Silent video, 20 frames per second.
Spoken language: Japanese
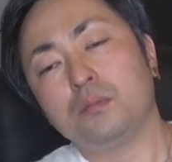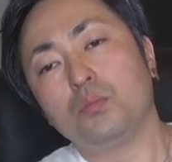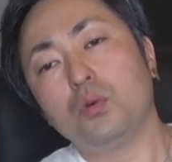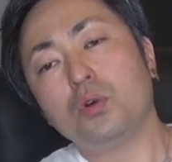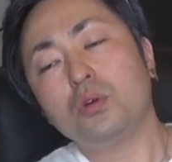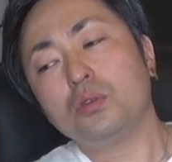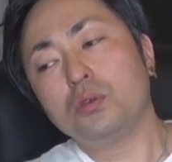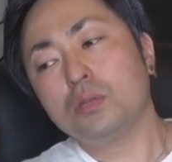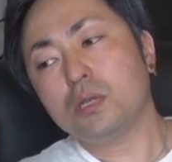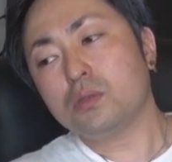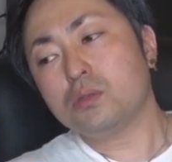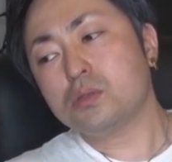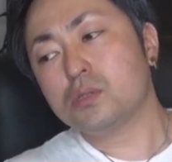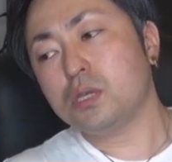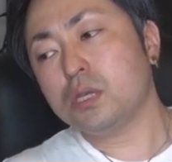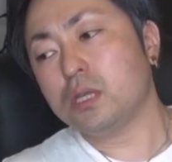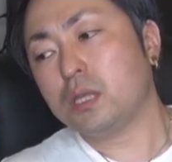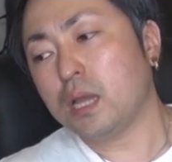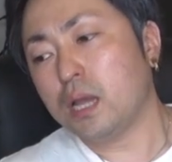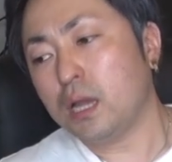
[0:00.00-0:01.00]
僕のあの
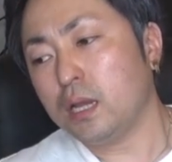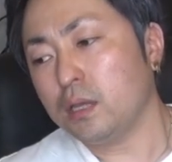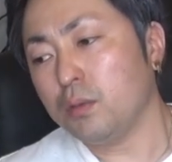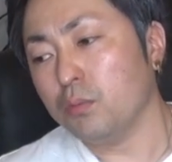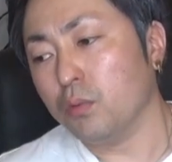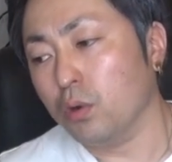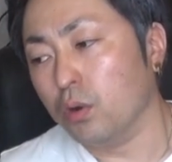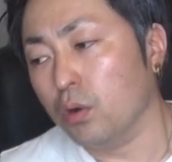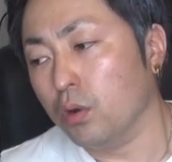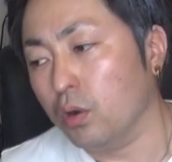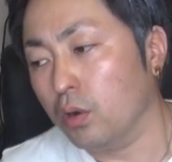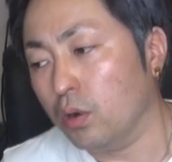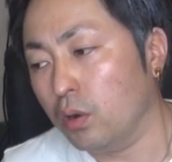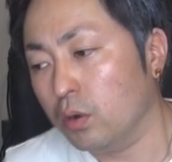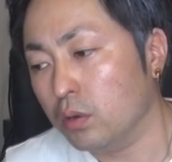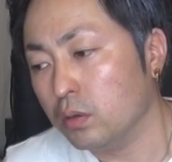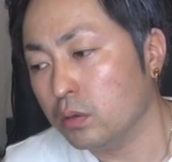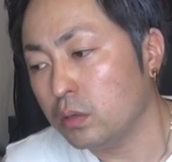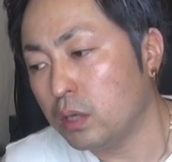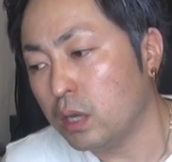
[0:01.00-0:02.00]
ツイッターにも
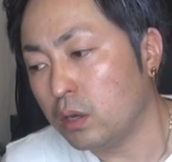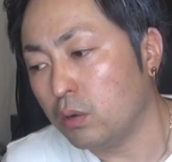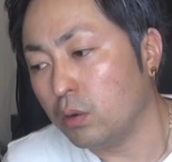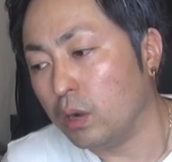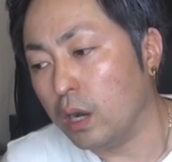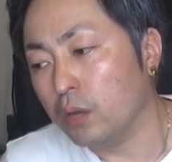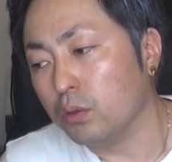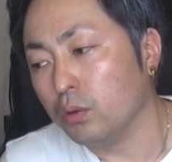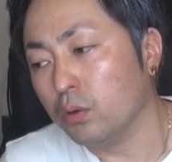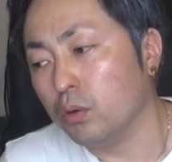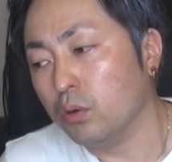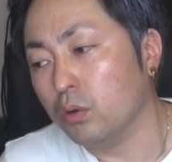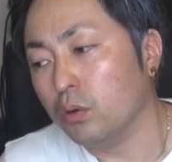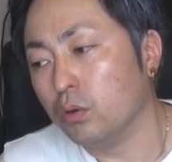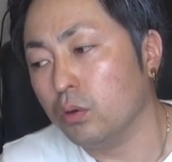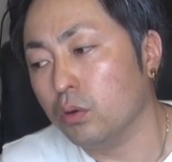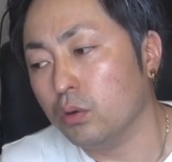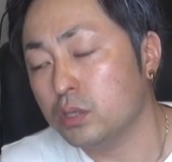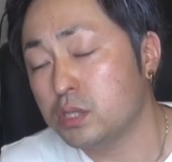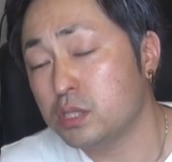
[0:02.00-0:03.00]
結構あ
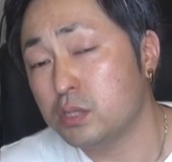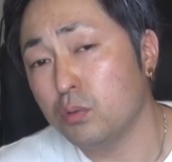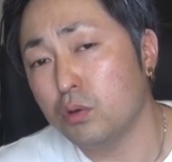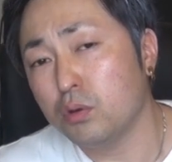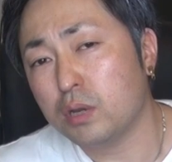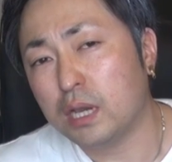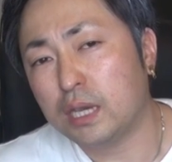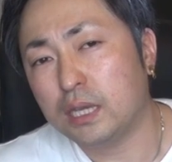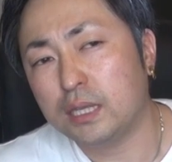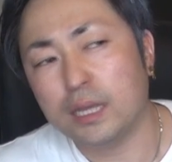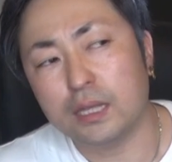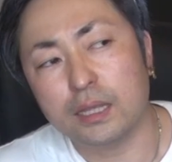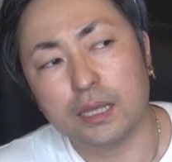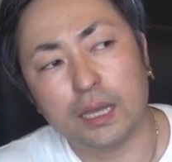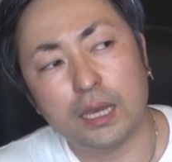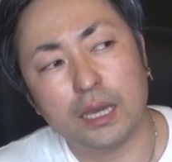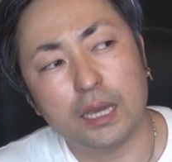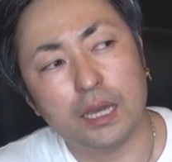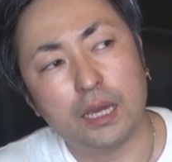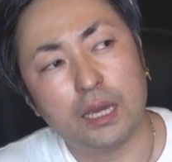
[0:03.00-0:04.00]
の質問が来て
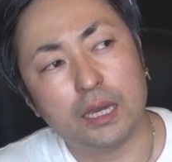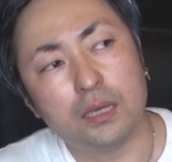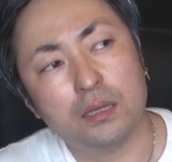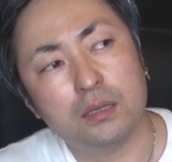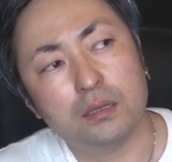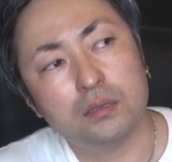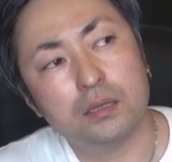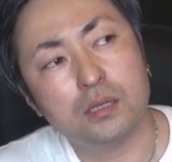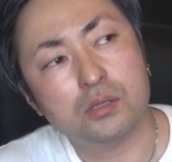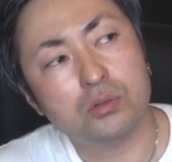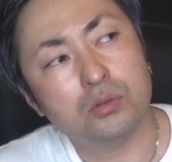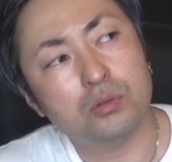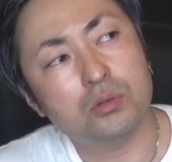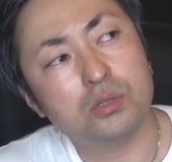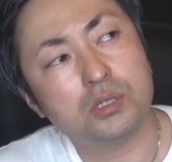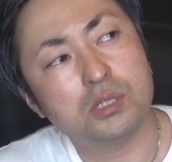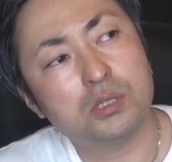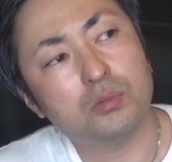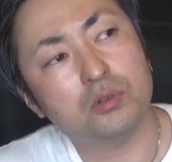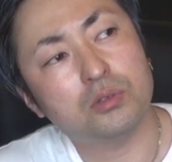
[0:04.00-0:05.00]
て、でそ
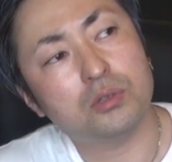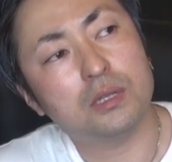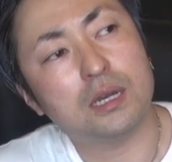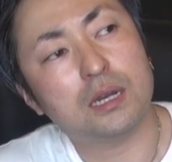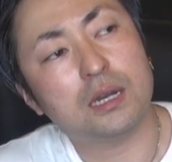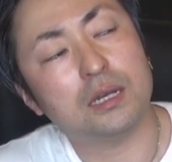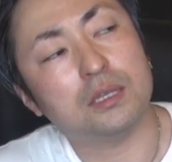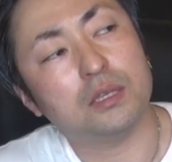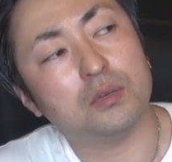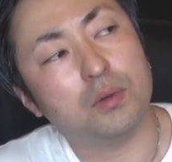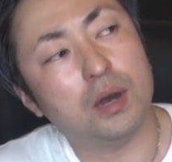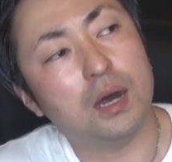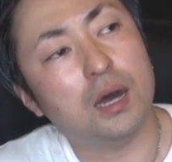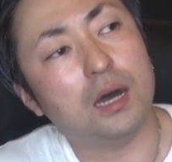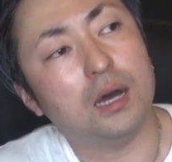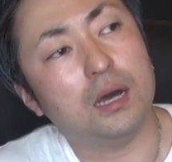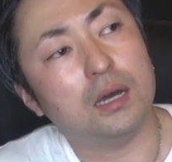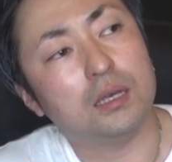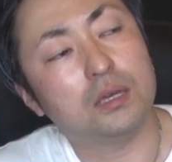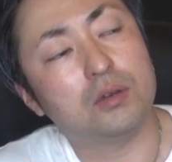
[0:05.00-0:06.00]
の質問の中に
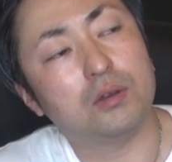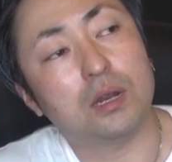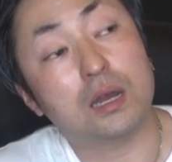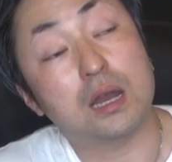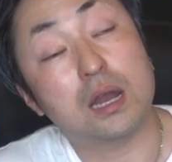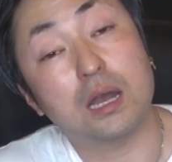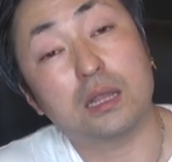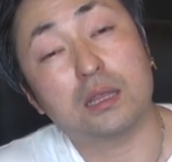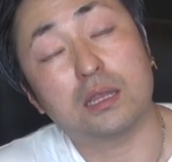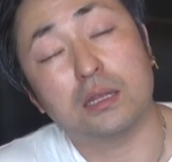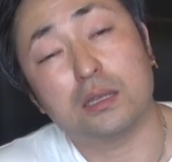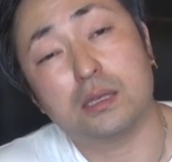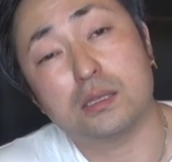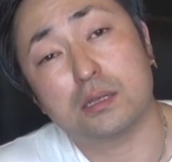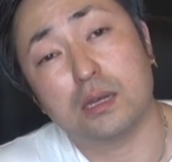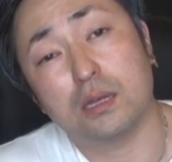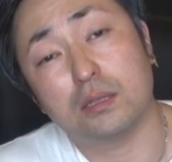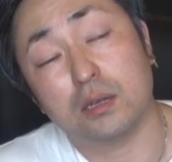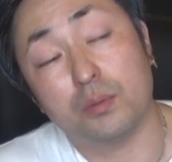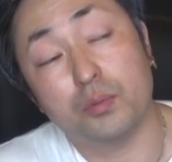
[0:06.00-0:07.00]
はいくらかかったんで
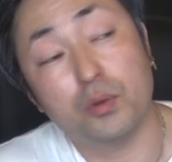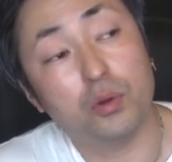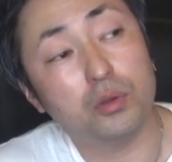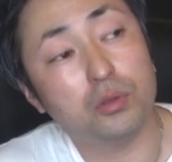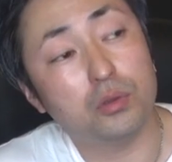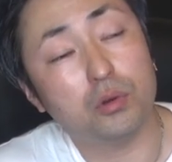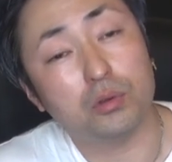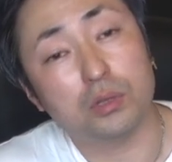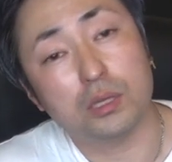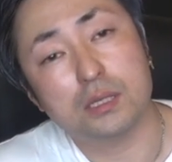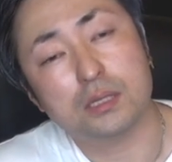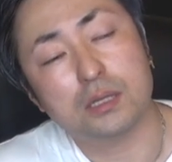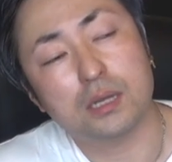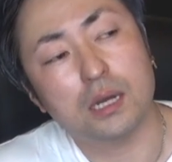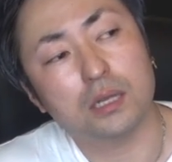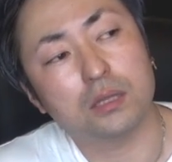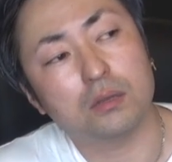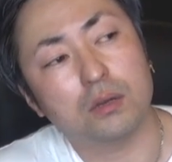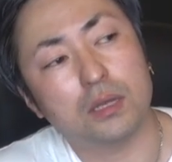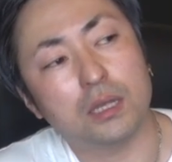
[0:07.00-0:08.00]
すかとか病院どこです
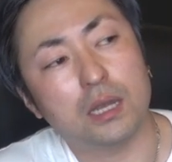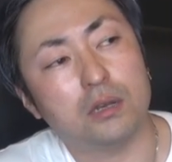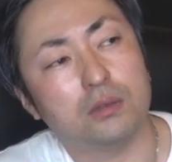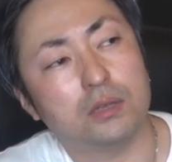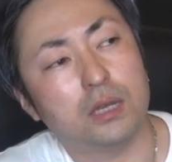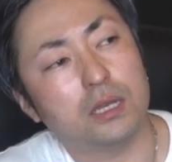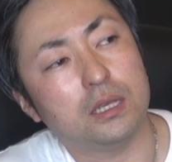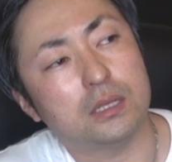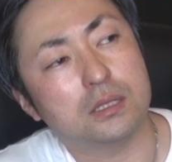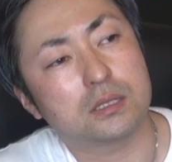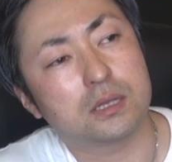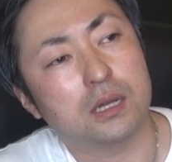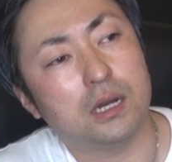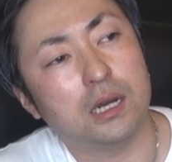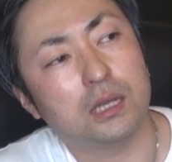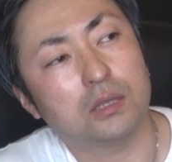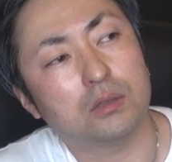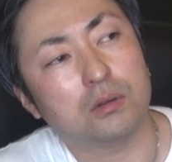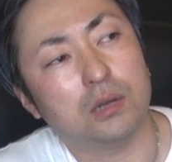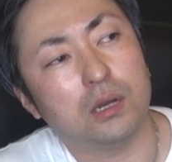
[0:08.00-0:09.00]
かとか痛くないです
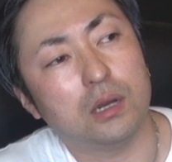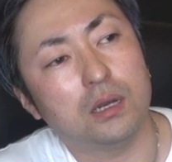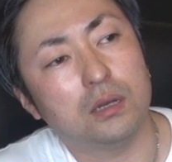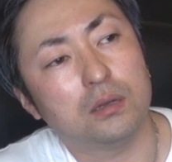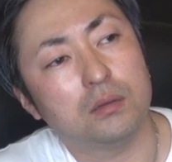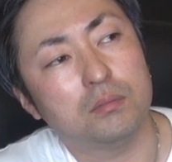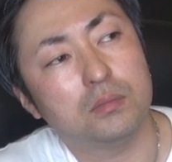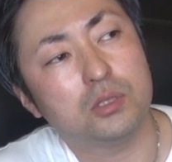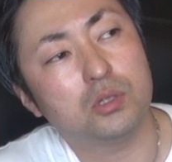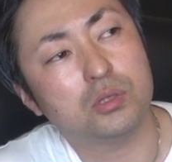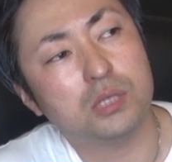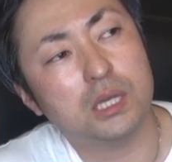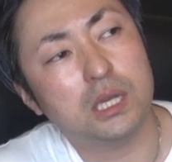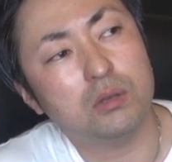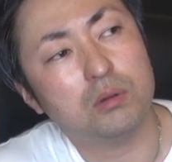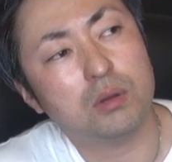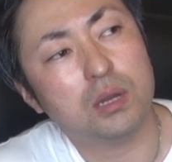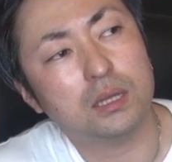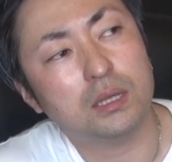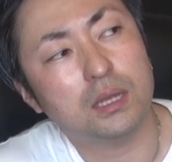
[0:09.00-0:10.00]
かとか女性
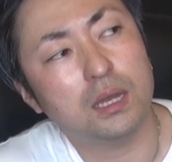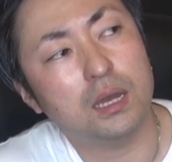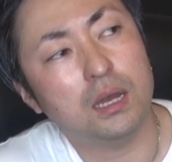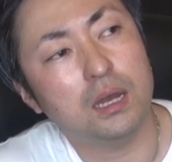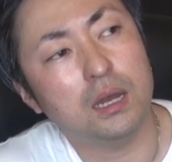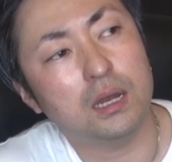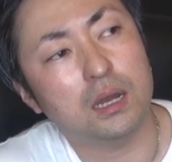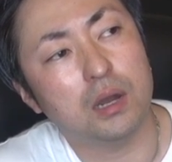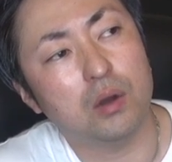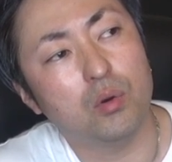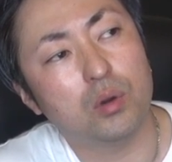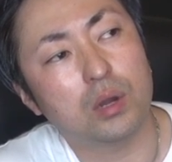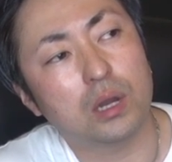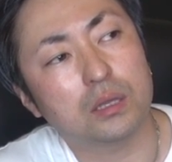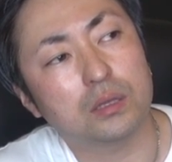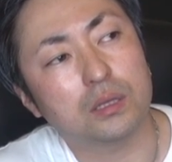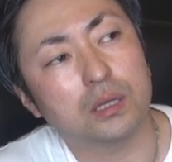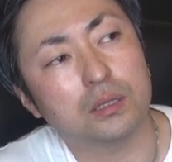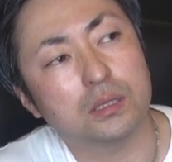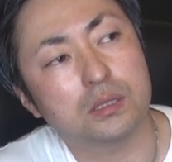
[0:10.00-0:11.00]
の方が多
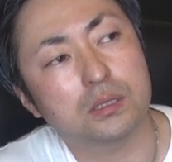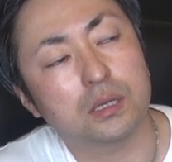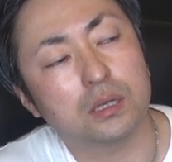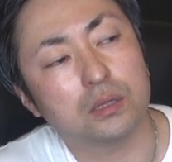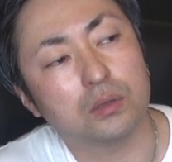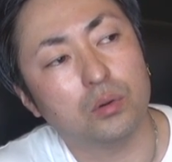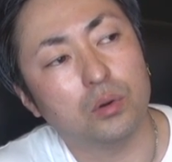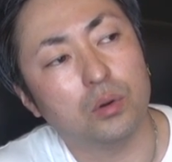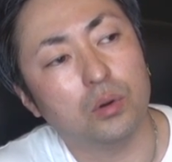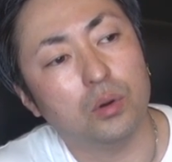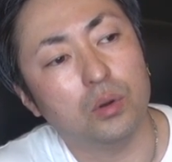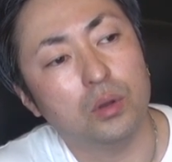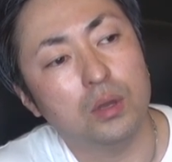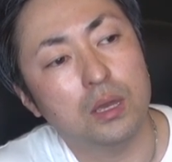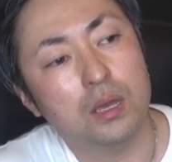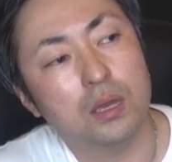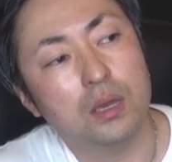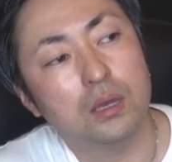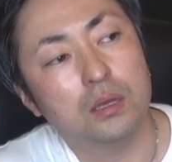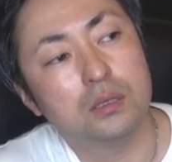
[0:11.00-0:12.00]
かったんですけど、
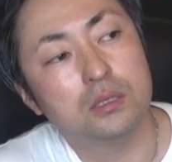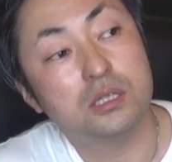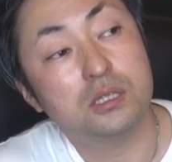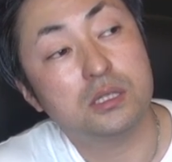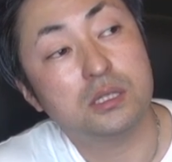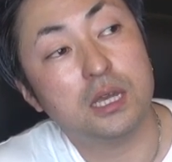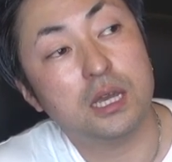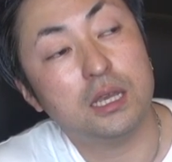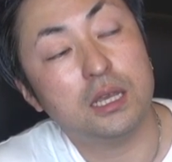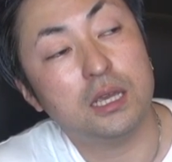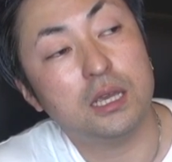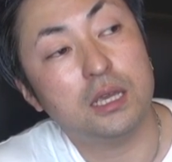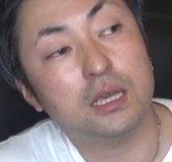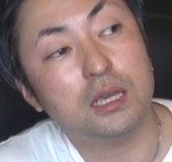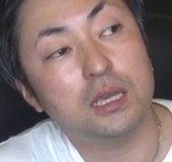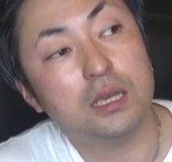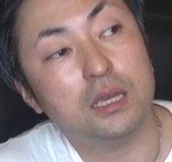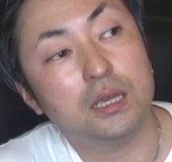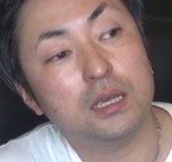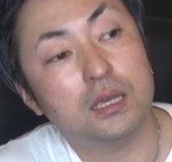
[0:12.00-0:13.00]
実際に
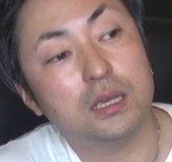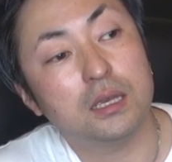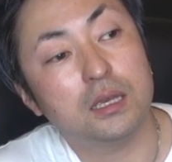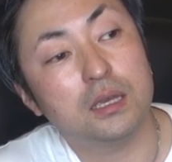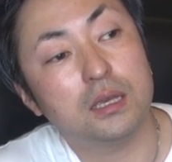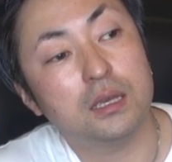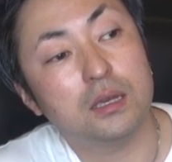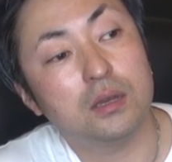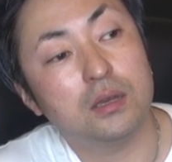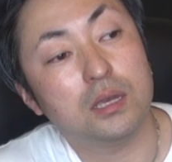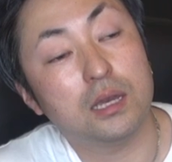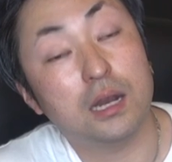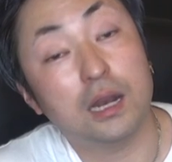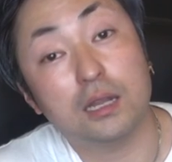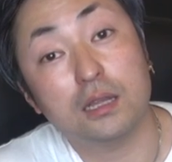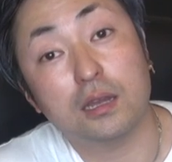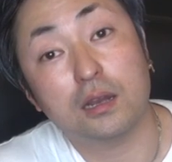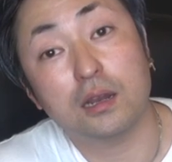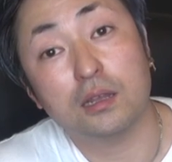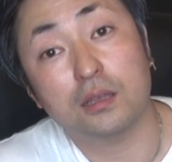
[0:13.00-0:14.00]
やら
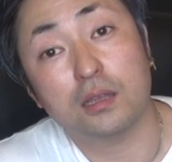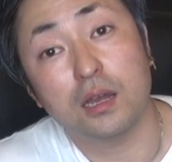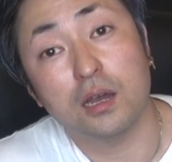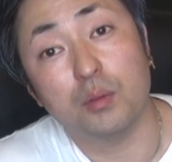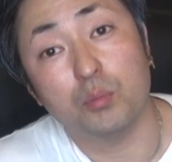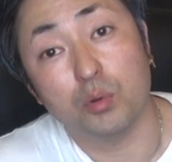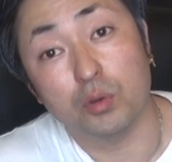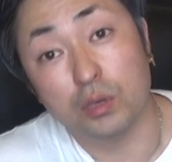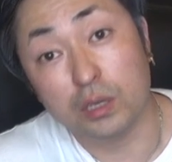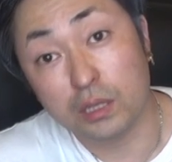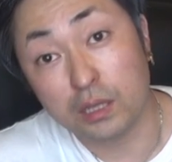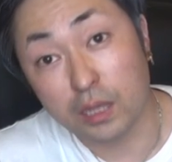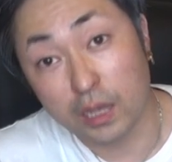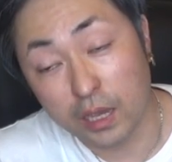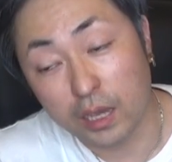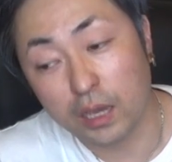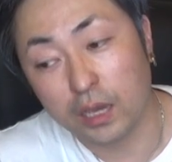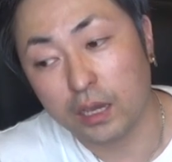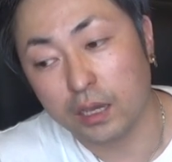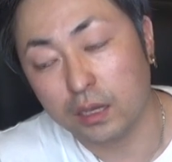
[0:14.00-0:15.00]
れた方もい
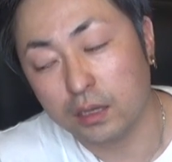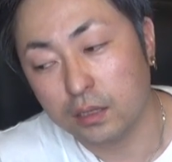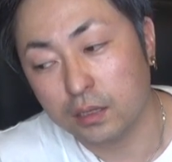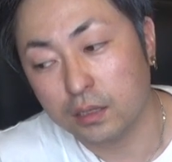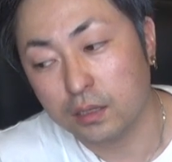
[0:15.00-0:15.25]
て、